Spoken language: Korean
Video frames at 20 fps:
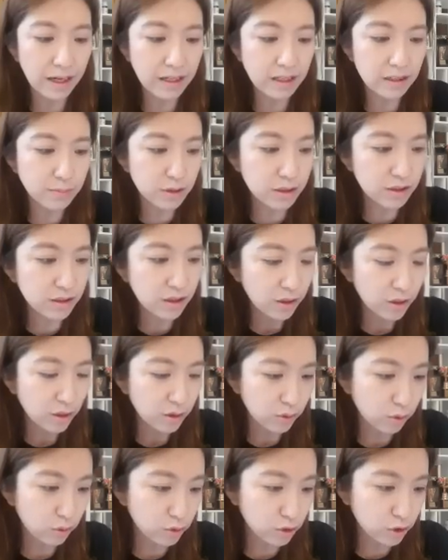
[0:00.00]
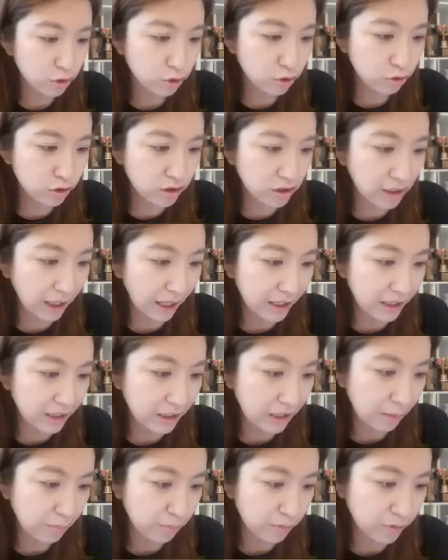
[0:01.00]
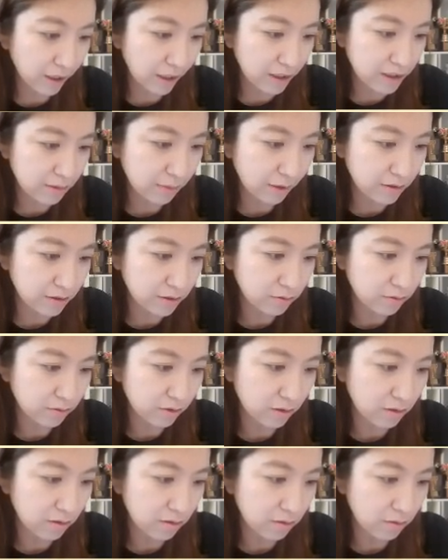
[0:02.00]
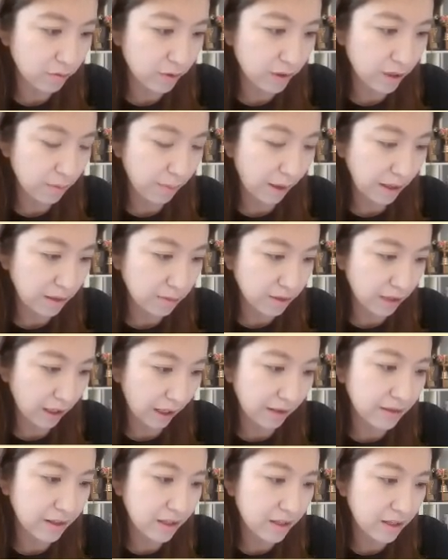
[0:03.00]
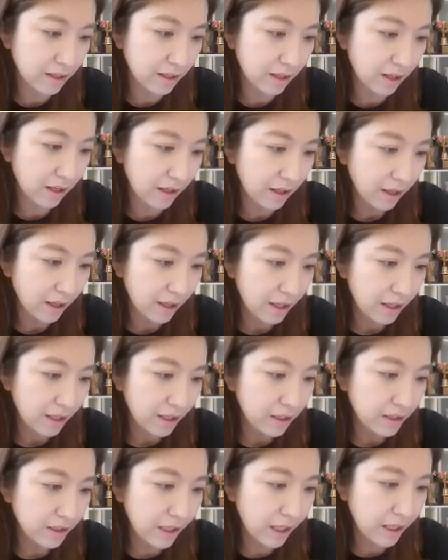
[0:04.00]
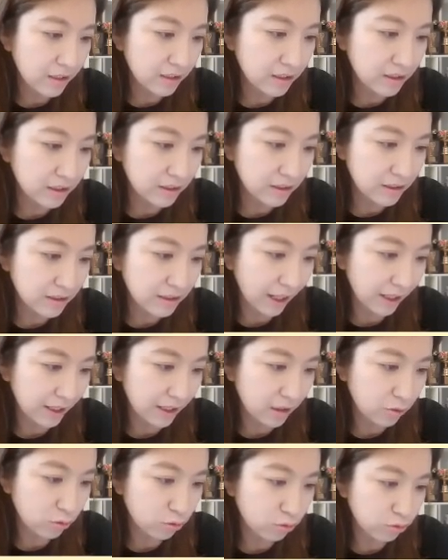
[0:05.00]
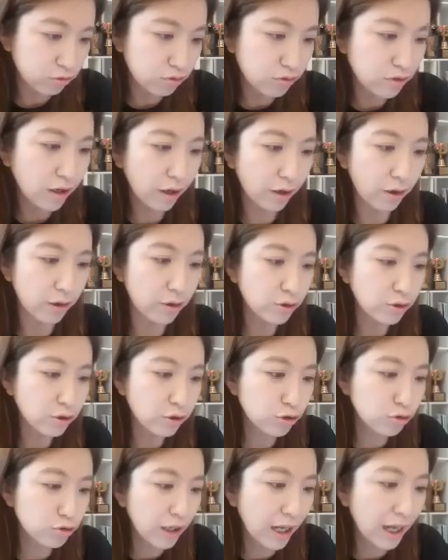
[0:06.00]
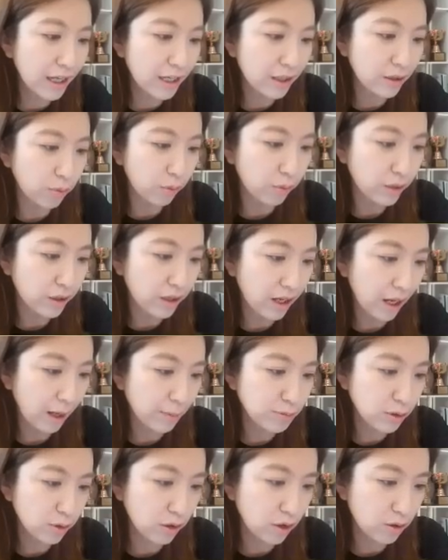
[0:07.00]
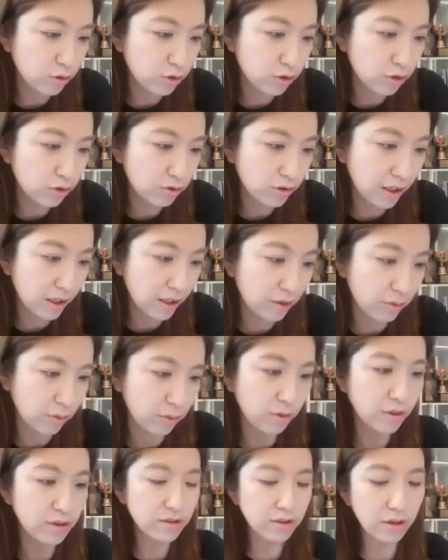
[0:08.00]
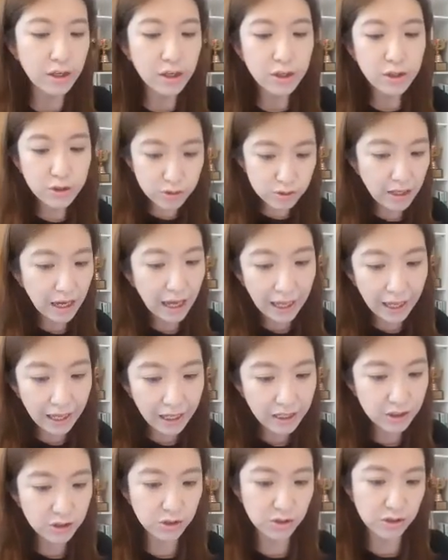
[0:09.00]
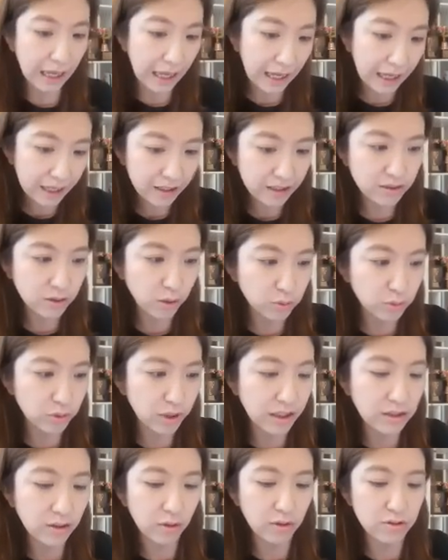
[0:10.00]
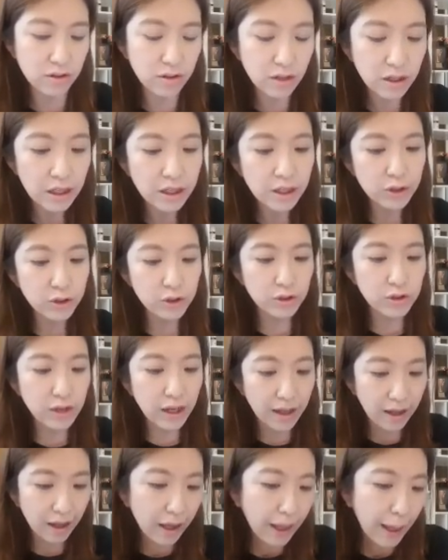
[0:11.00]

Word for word: 발음은 또 should I 예쁘게 하지 마시고요. 왜냐면 발음 잘 안 되니까 얘를 들을 약간 굴려요. should I로 얘 합쳐갖고 should I로 그래서 should I? should I? 이 정도 되는 거죠. should